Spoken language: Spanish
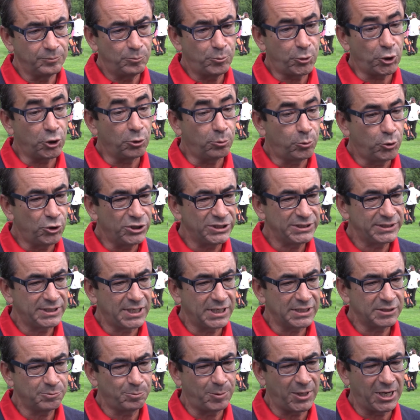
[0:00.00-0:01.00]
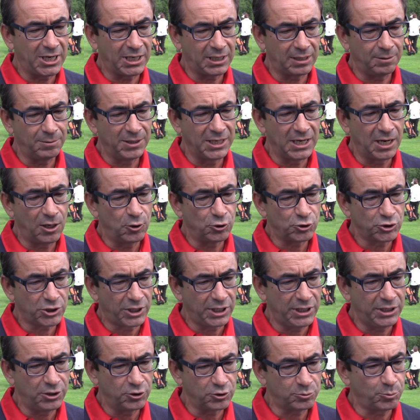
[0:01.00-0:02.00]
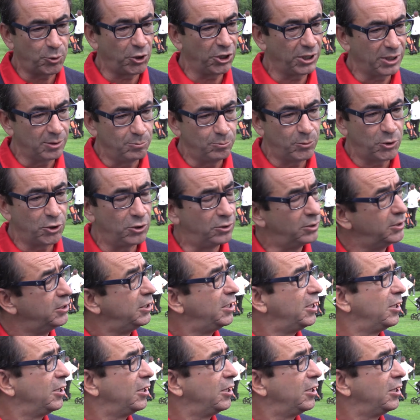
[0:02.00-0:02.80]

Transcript: propuestas para que vengan los críos, por ejemplo,